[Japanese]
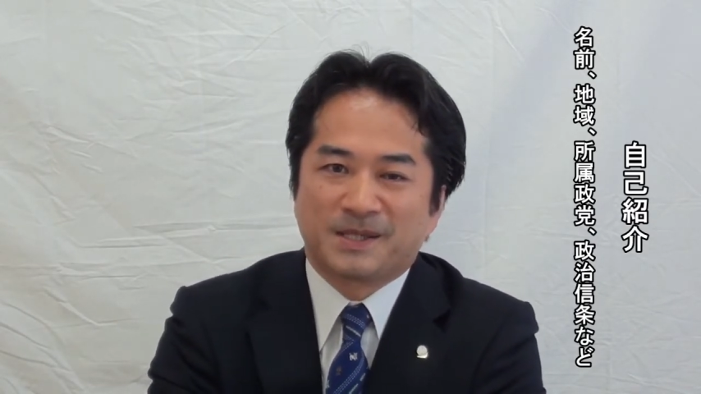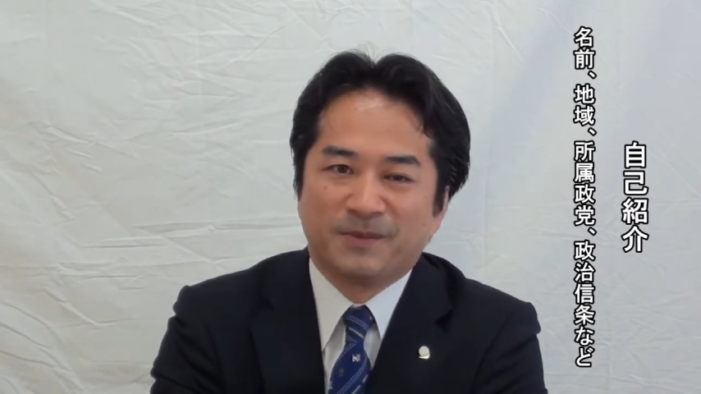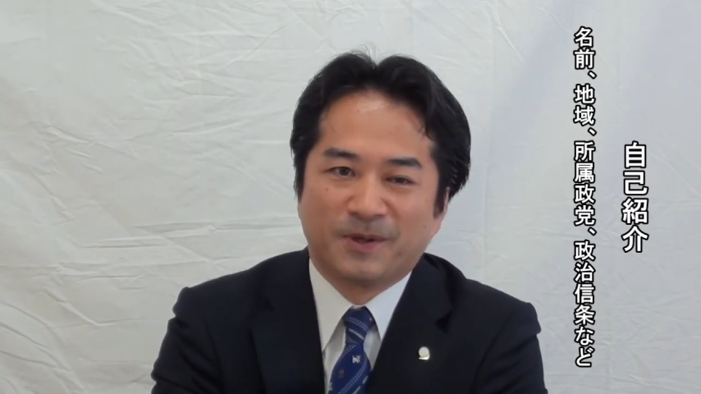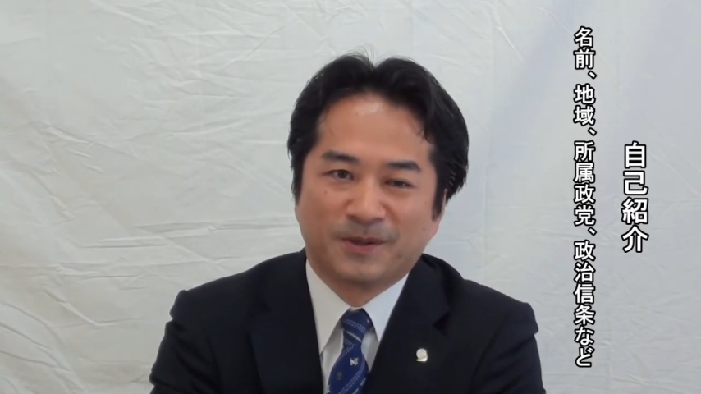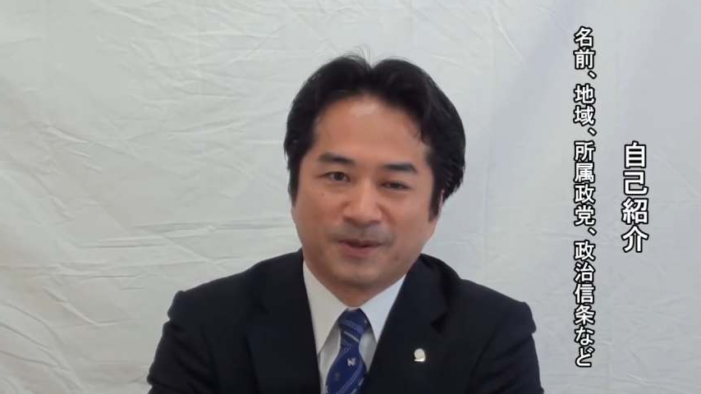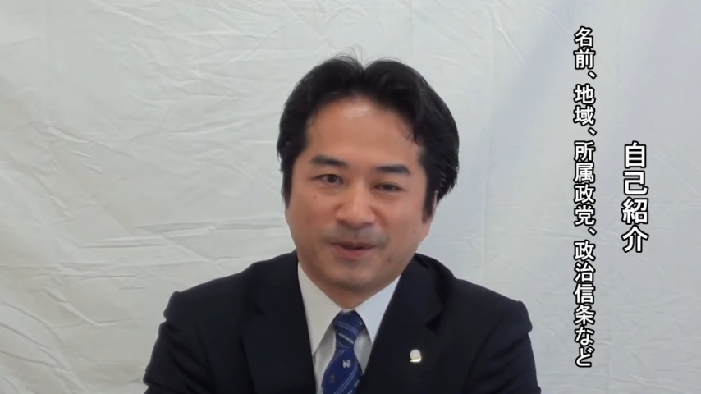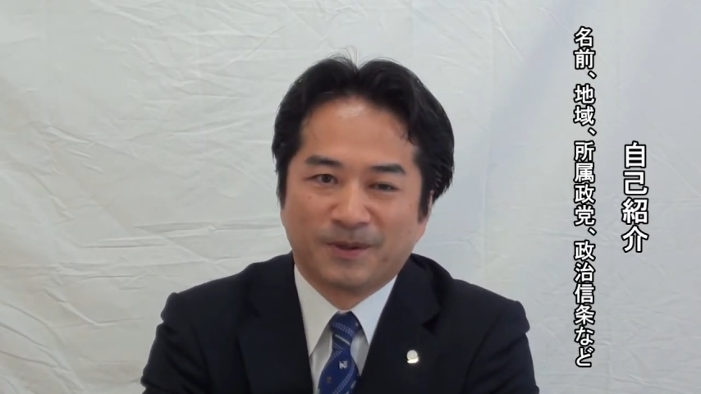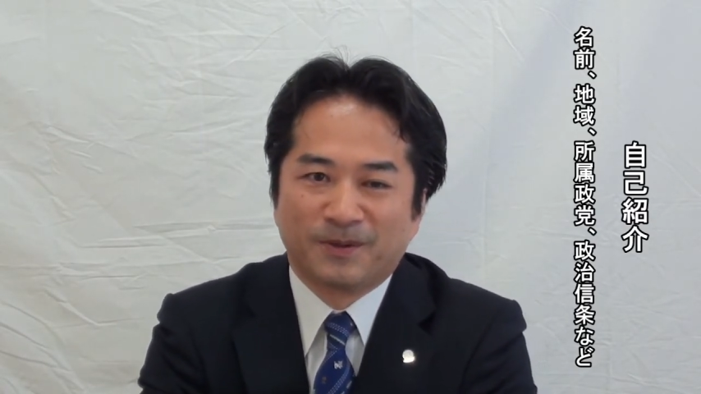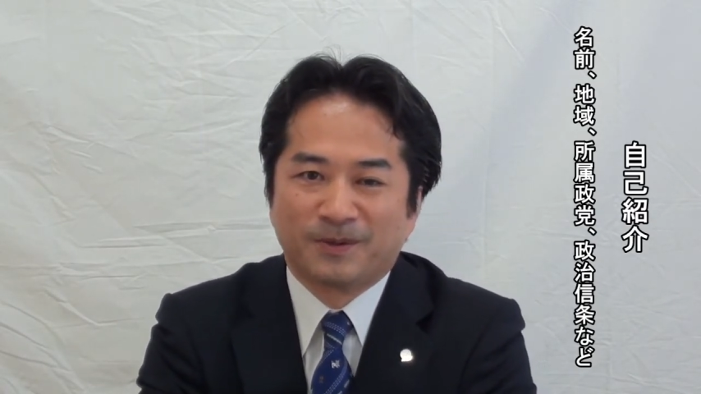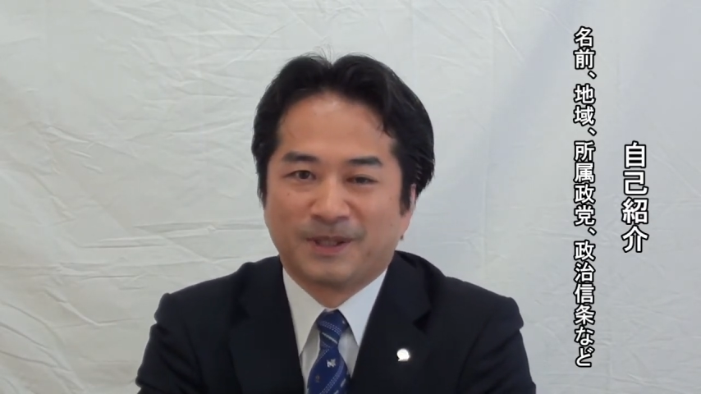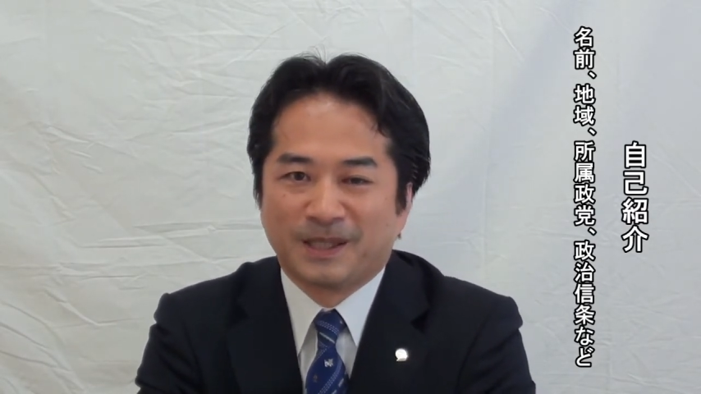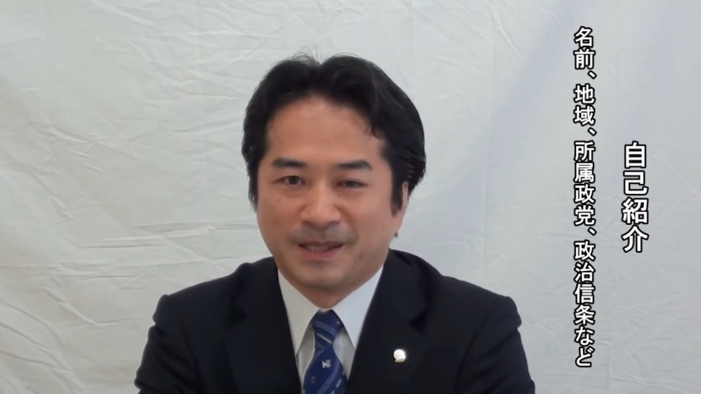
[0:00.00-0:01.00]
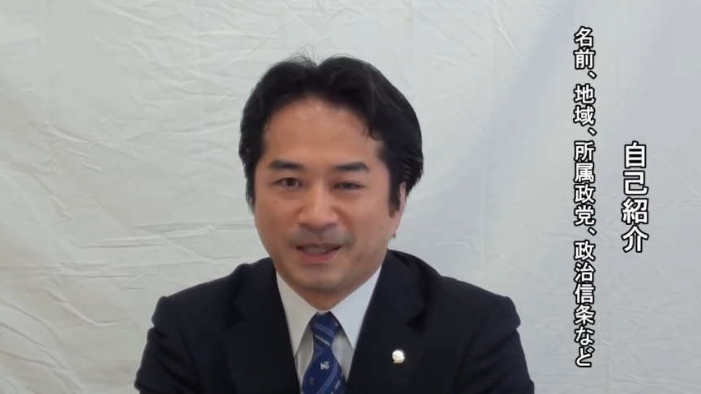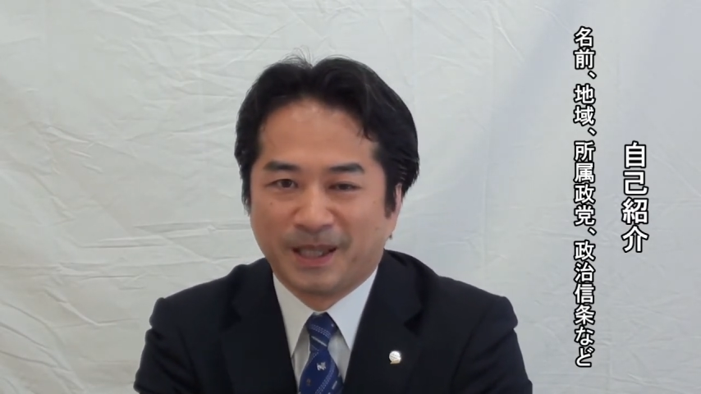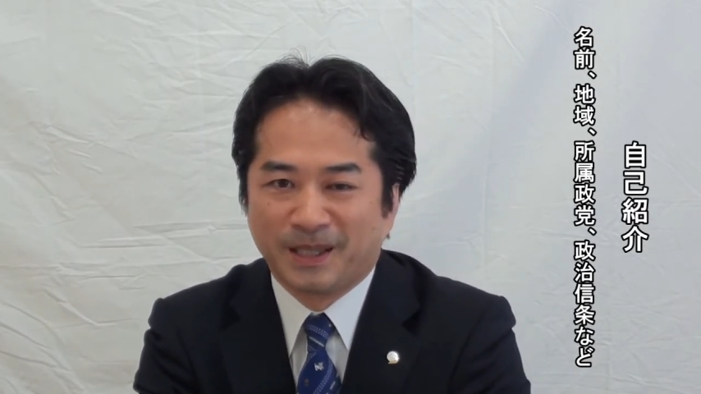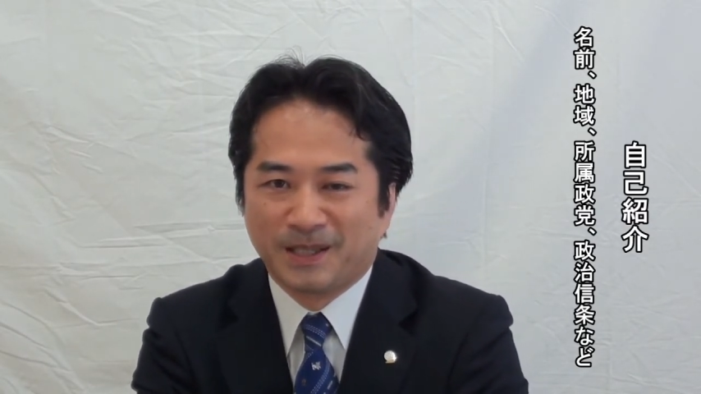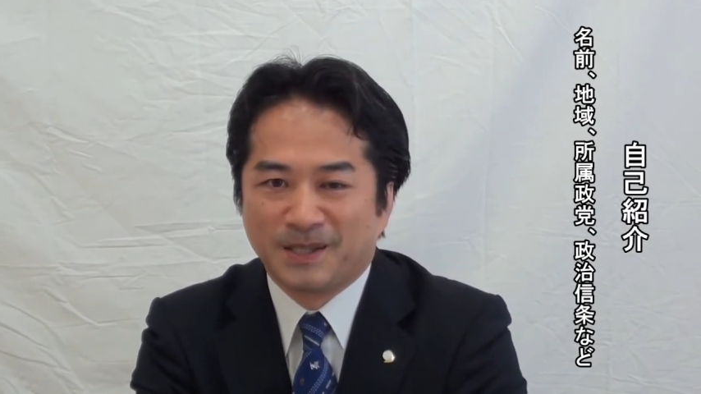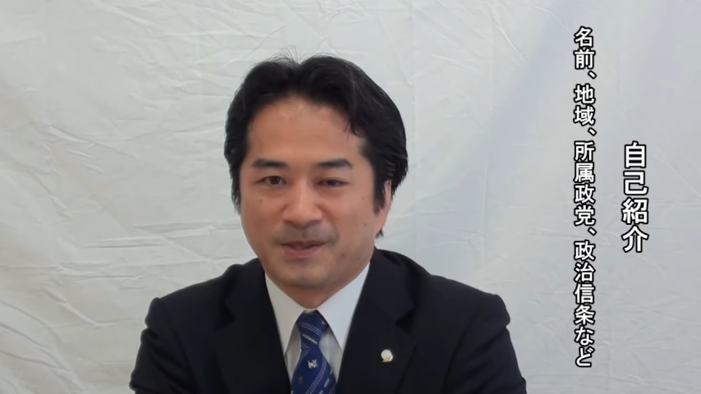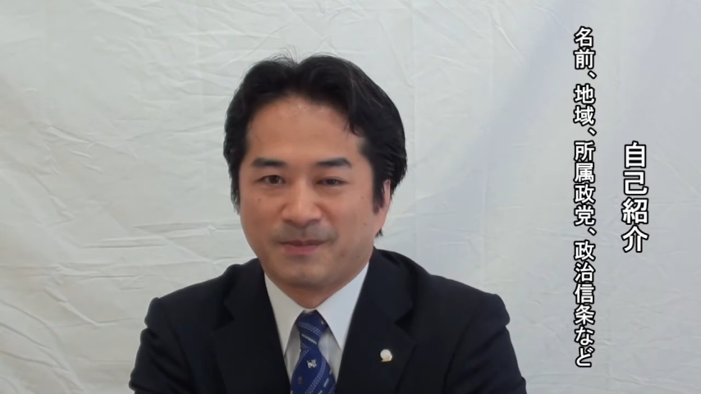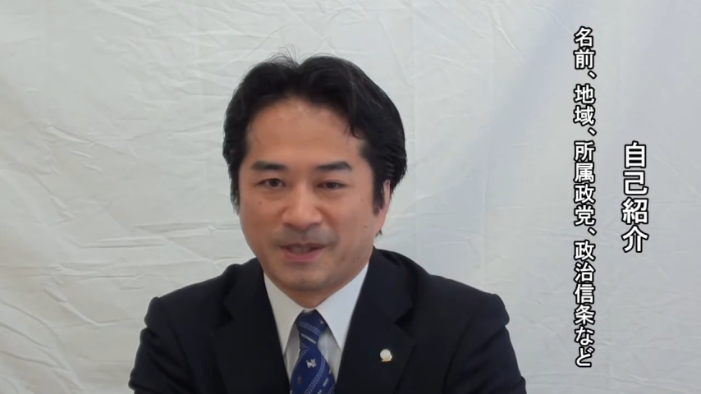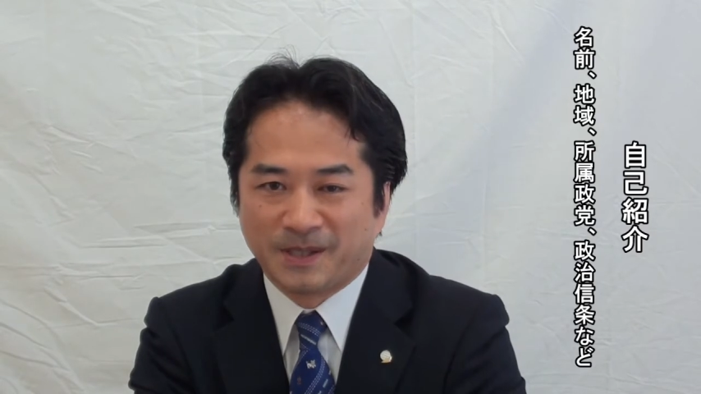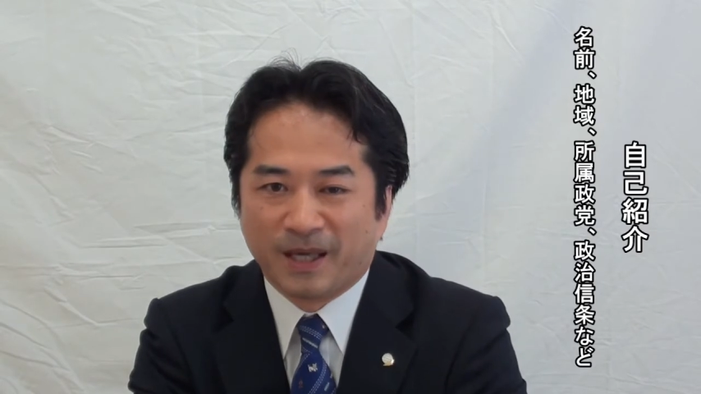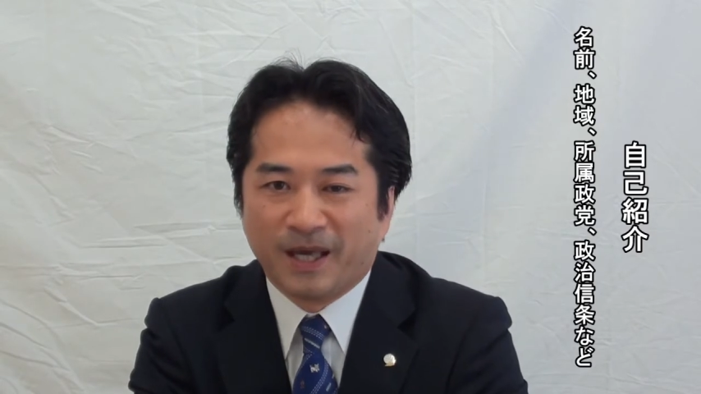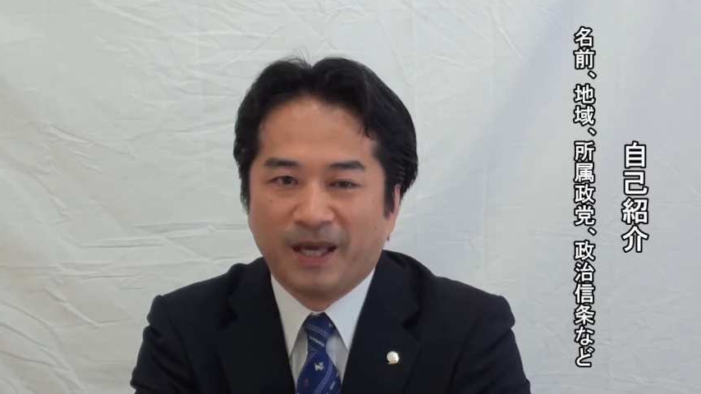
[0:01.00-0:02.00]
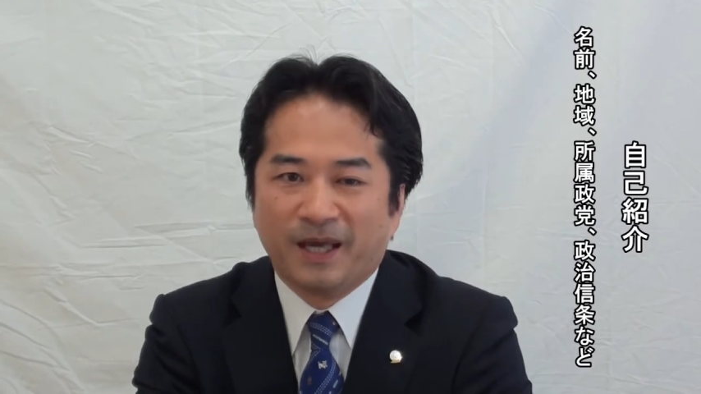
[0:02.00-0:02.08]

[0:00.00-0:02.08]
下五島の方にですね転勤しまして、